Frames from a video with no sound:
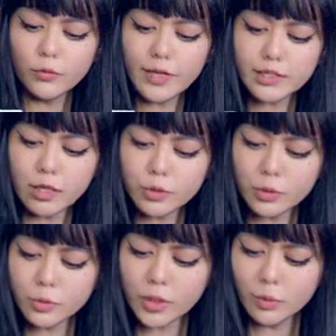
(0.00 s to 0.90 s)
菲超
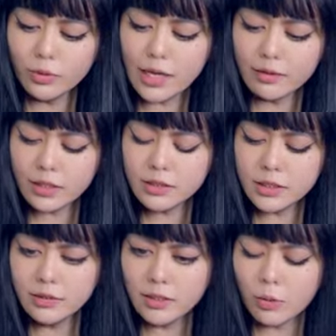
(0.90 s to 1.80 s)
熟睡裤两感
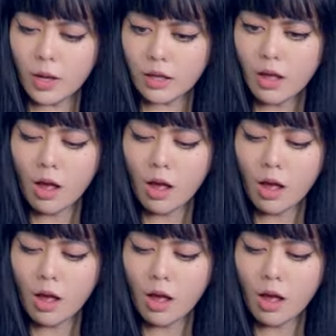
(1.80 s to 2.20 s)
限定款。